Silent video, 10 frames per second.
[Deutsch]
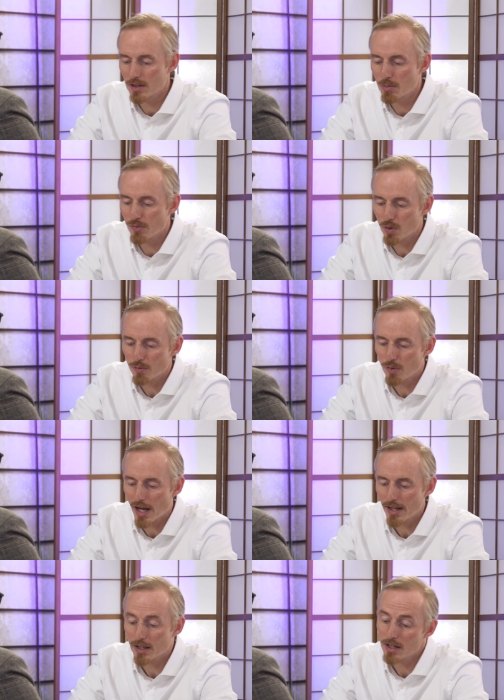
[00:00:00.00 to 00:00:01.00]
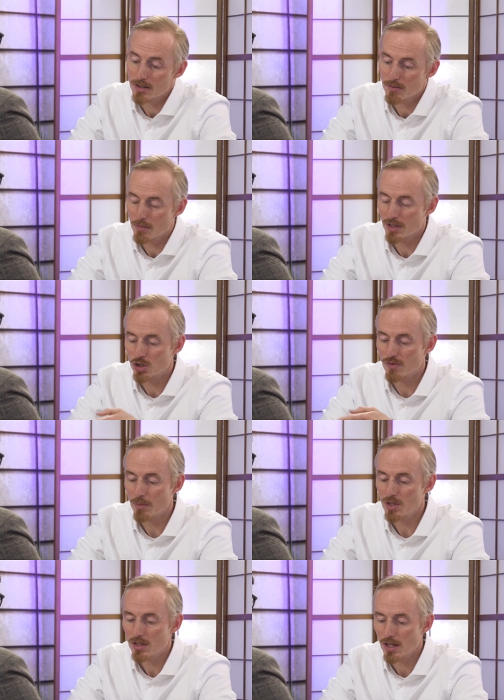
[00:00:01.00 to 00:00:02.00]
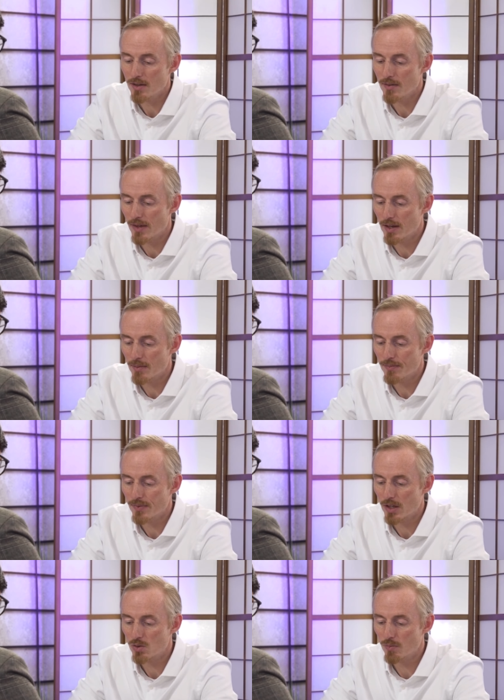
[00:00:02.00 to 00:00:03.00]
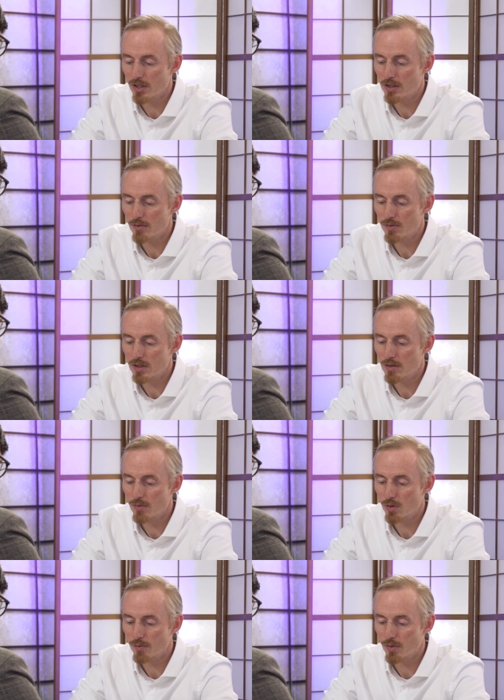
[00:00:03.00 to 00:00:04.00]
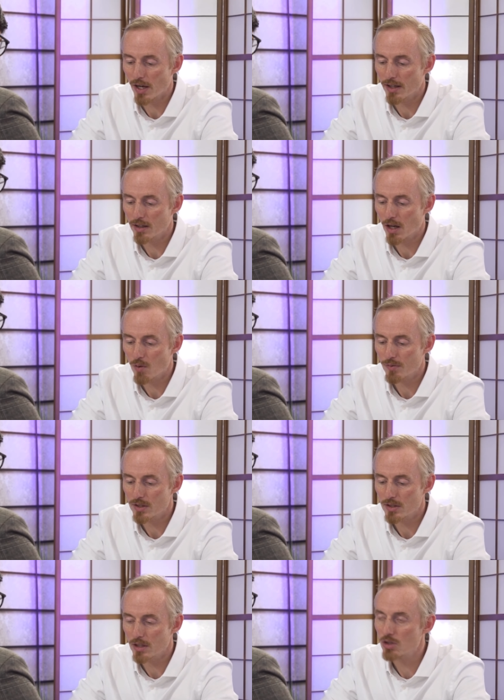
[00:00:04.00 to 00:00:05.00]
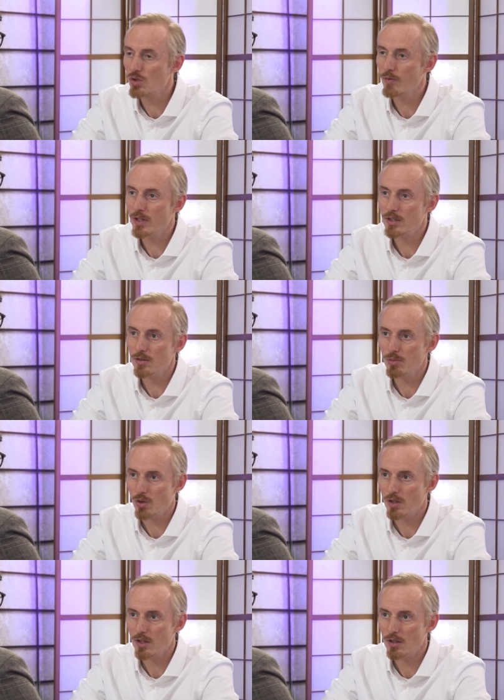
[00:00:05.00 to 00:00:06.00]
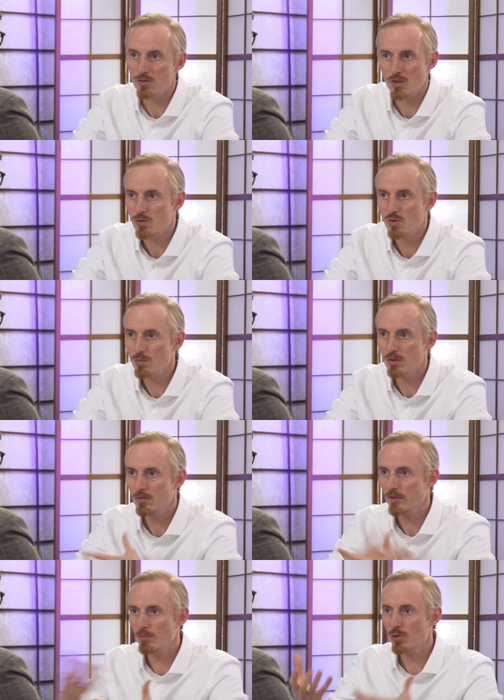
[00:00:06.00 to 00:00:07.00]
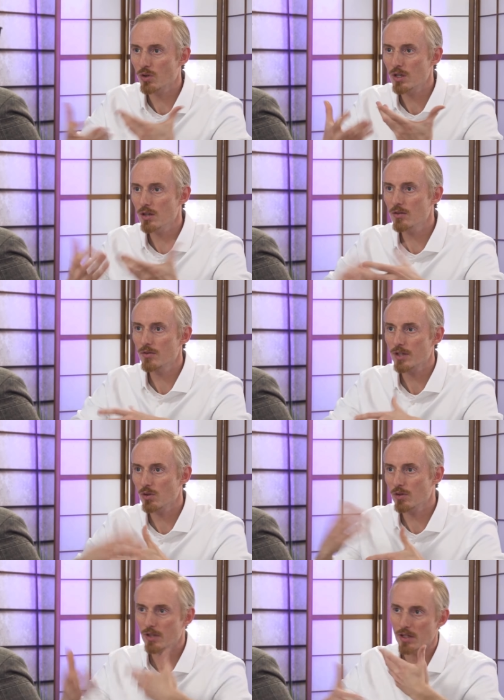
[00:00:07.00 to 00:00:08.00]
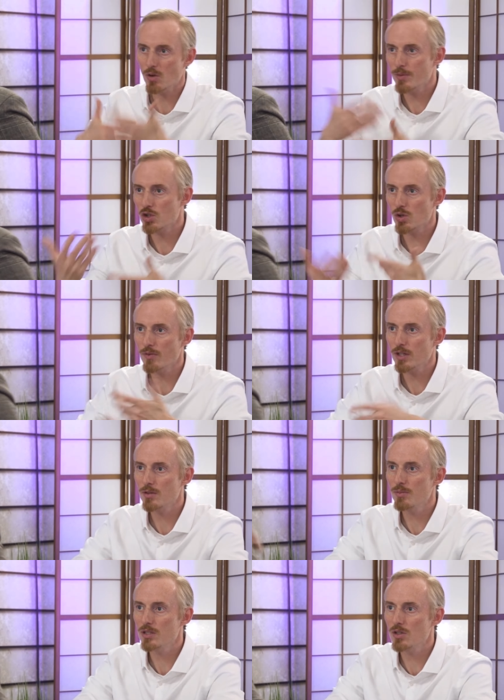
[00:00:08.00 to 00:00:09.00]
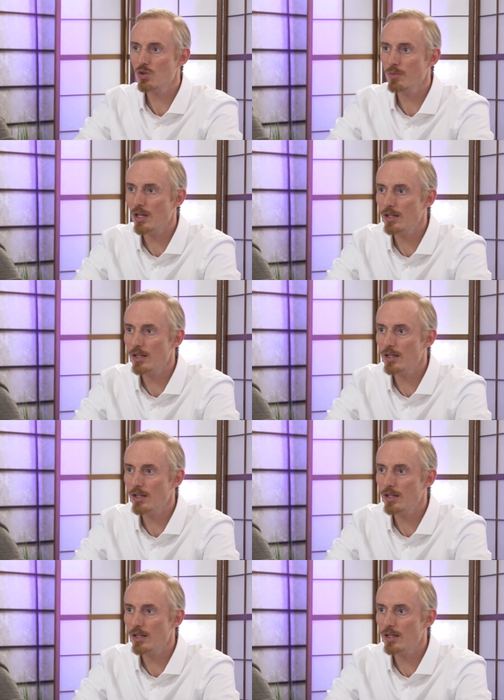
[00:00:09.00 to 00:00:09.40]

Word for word: Die bewirken vor allen Dingen, also nehmen wir mal die Schwermetalle ähm, als Umweltgifte, die wirken vor allen Dingen darauf, dass sie den Stoffwechsel blockieren. Also Enzyme werden blockiert, dadurch kommt der Stoffwechsel ein bisschen zum